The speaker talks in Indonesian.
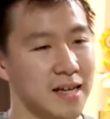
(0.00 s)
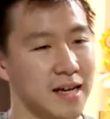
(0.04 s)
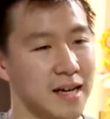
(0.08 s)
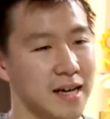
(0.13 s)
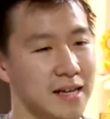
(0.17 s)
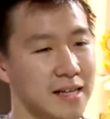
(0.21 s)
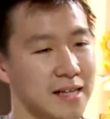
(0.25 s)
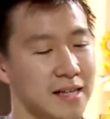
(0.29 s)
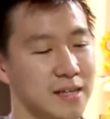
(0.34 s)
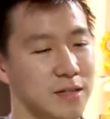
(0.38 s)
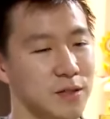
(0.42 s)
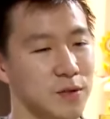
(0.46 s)

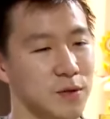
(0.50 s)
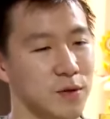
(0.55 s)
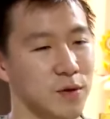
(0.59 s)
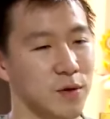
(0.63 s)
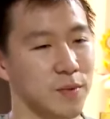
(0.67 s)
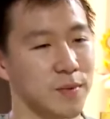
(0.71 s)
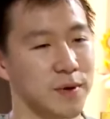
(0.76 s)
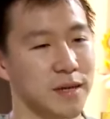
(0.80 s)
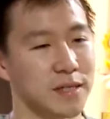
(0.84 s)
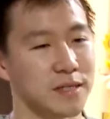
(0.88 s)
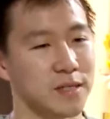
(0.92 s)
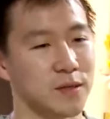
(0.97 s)
akhirnya disuruh
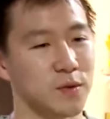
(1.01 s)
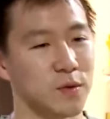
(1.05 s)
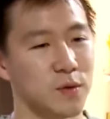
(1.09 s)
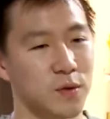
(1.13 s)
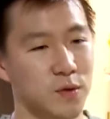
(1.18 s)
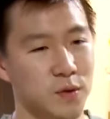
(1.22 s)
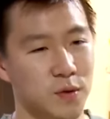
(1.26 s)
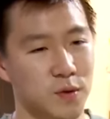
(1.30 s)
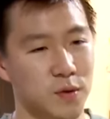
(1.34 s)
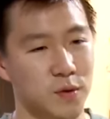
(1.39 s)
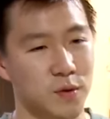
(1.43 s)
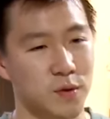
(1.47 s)
operasi
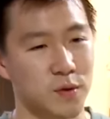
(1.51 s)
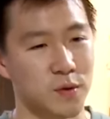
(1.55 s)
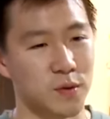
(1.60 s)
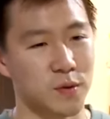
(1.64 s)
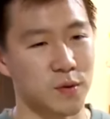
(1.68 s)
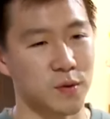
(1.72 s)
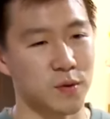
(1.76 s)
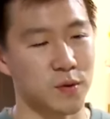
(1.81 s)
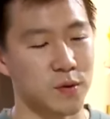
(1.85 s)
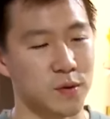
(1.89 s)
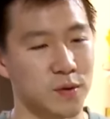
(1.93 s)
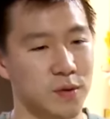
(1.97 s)
dulu
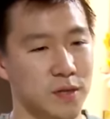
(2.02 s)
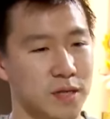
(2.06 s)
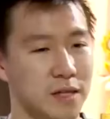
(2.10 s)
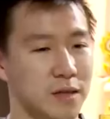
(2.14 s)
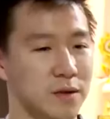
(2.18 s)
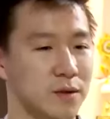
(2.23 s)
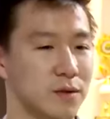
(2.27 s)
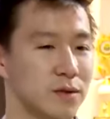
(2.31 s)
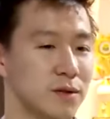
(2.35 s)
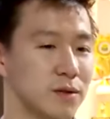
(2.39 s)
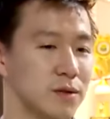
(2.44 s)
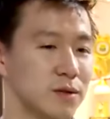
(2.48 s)

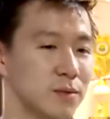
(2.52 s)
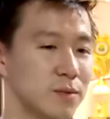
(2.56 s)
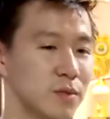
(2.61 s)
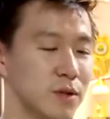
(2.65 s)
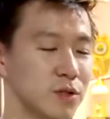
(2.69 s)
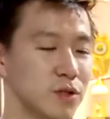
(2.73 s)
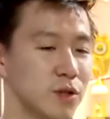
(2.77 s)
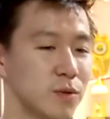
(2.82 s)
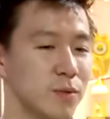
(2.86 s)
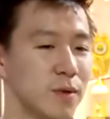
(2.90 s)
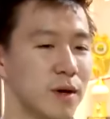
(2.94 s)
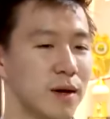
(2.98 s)
dan
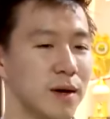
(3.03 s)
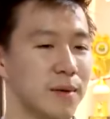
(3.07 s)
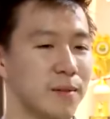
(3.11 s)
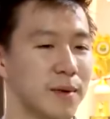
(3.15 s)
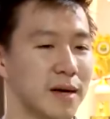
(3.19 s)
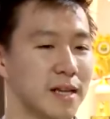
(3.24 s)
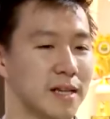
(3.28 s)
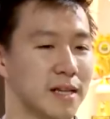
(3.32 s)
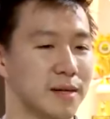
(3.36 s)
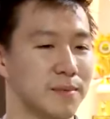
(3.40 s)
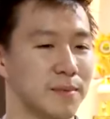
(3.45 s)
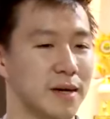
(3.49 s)
mencoba
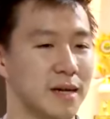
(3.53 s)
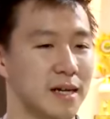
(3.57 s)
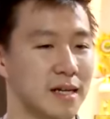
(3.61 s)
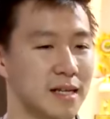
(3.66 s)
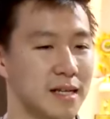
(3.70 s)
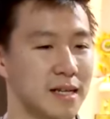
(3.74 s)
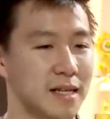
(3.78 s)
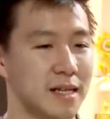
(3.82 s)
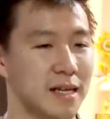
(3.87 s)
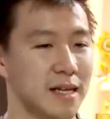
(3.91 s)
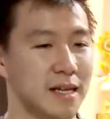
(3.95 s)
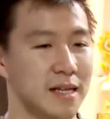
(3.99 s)
main
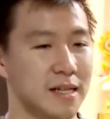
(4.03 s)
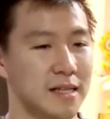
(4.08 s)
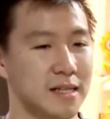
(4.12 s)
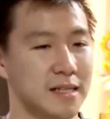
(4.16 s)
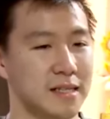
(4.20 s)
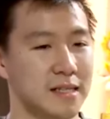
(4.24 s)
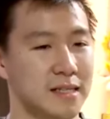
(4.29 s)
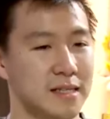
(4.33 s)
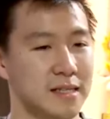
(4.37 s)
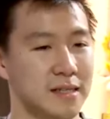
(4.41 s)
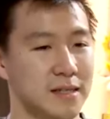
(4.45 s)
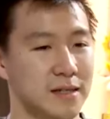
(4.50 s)
kembali dan
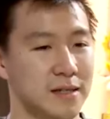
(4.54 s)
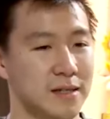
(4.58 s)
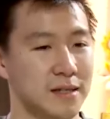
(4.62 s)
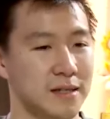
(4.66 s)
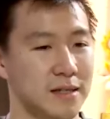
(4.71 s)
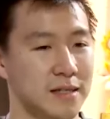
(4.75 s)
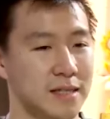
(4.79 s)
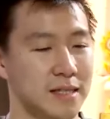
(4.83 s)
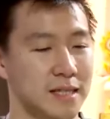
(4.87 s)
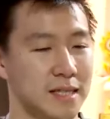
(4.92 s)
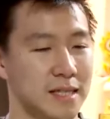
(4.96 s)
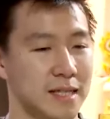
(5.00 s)

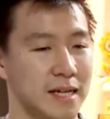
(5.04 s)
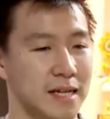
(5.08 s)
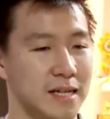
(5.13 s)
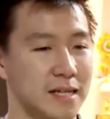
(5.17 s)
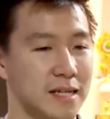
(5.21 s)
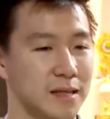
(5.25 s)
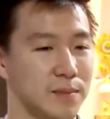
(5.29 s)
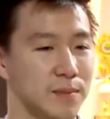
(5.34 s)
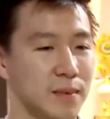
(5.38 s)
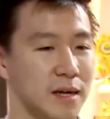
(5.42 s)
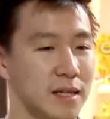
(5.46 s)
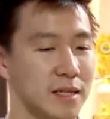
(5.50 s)
setelah
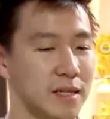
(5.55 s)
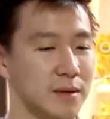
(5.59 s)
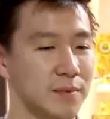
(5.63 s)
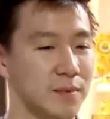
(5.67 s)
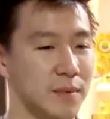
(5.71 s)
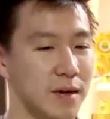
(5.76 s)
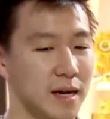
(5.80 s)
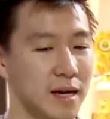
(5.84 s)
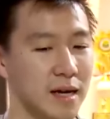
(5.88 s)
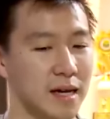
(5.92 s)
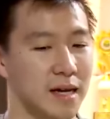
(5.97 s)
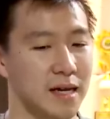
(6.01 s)

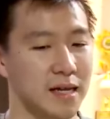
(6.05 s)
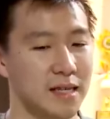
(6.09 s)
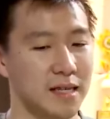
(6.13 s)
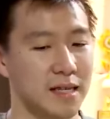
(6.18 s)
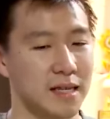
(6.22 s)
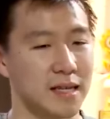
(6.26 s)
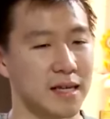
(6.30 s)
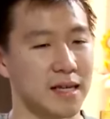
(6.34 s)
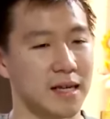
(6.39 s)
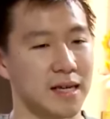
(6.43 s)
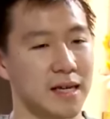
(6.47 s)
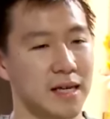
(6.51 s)
ditimbang-timbang
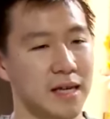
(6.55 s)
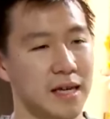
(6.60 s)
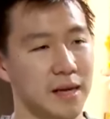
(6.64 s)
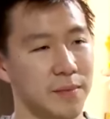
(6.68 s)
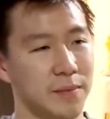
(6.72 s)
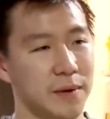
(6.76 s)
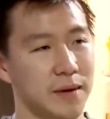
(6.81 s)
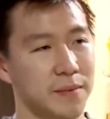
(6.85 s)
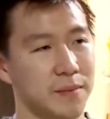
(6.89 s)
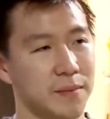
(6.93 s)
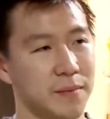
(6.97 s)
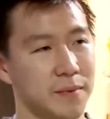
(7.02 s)
kayaknya
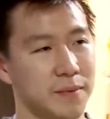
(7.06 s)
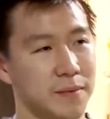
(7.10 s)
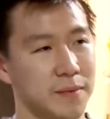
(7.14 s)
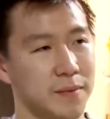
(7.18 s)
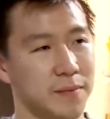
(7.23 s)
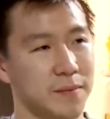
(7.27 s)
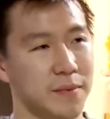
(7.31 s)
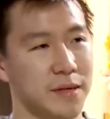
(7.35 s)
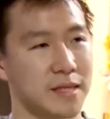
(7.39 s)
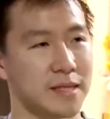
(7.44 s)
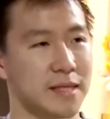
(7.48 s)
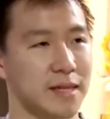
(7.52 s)
emang
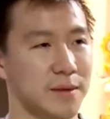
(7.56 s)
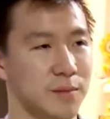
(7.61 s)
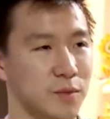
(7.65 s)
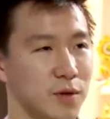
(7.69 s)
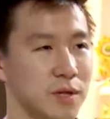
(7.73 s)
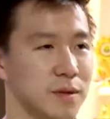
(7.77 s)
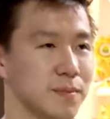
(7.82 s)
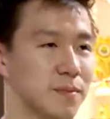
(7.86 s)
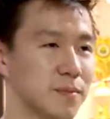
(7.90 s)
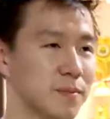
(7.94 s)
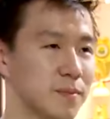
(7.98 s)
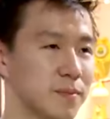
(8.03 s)
better
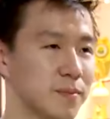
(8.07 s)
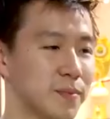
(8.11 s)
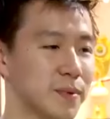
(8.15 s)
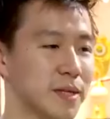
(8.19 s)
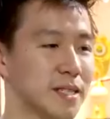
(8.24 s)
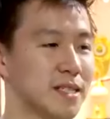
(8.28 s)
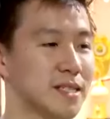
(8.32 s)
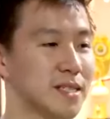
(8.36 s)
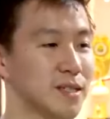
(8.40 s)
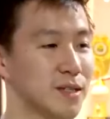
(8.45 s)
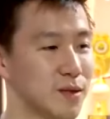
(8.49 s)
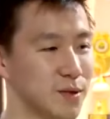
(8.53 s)
buat
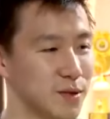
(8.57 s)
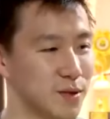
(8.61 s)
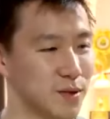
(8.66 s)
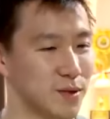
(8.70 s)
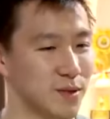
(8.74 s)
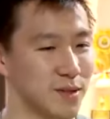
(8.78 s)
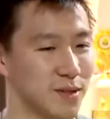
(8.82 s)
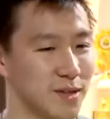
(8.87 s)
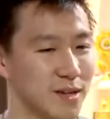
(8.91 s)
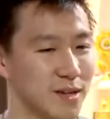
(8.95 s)
pensiun